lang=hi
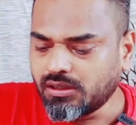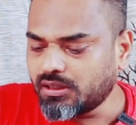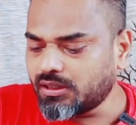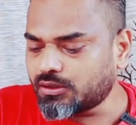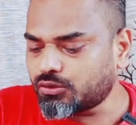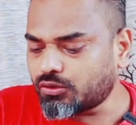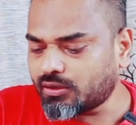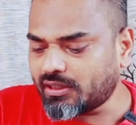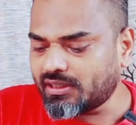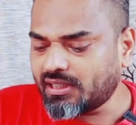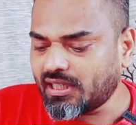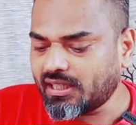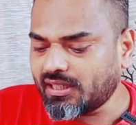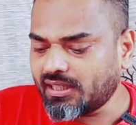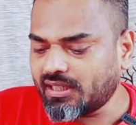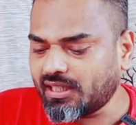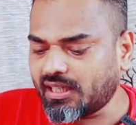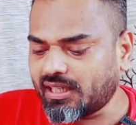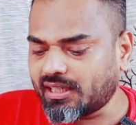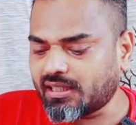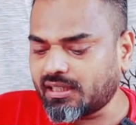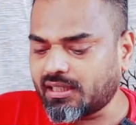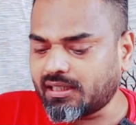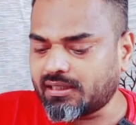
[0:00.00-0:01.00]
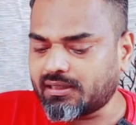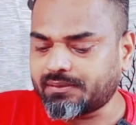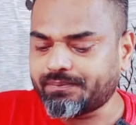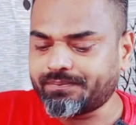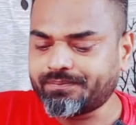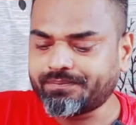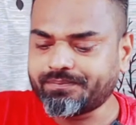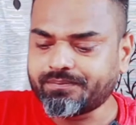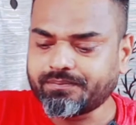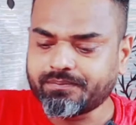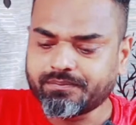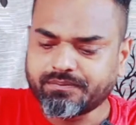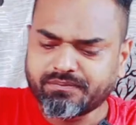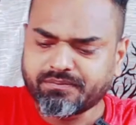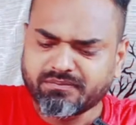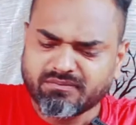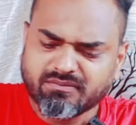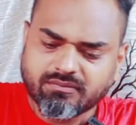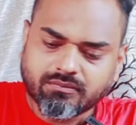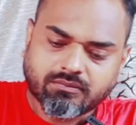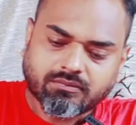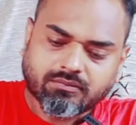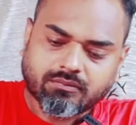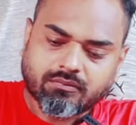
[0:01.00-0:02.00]
इसको कितना देर रखना था
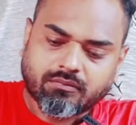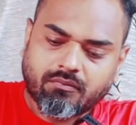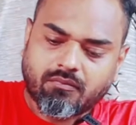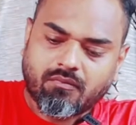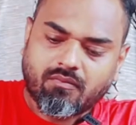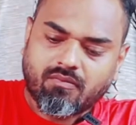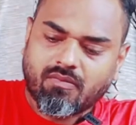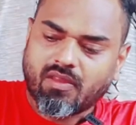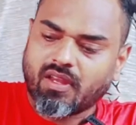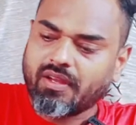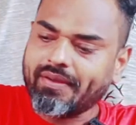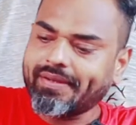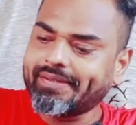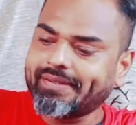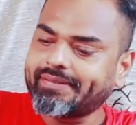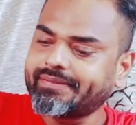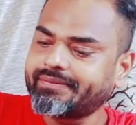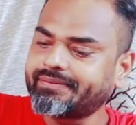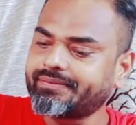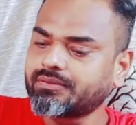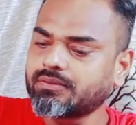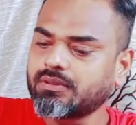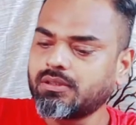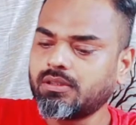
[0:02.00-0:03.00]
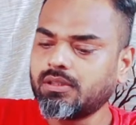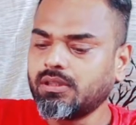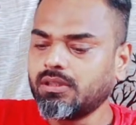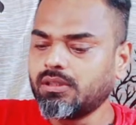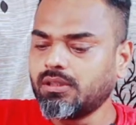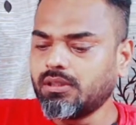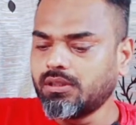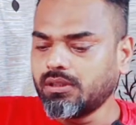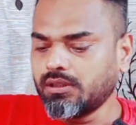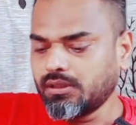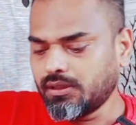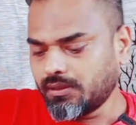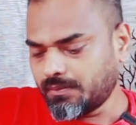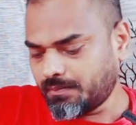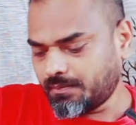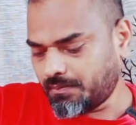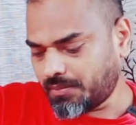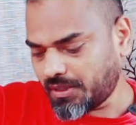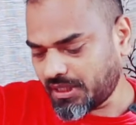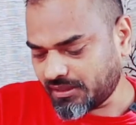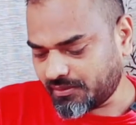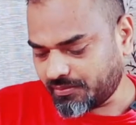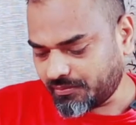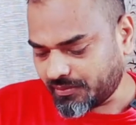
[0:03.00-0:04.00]

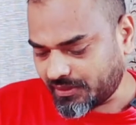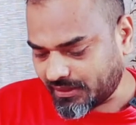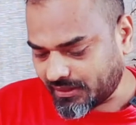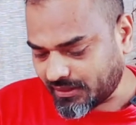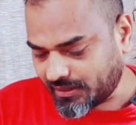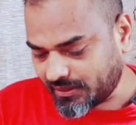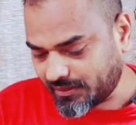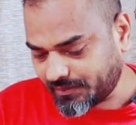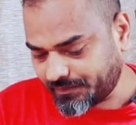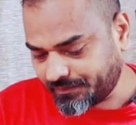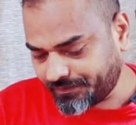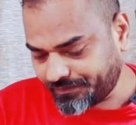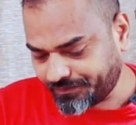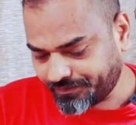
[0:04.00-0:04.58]
पाँच मिनट क्या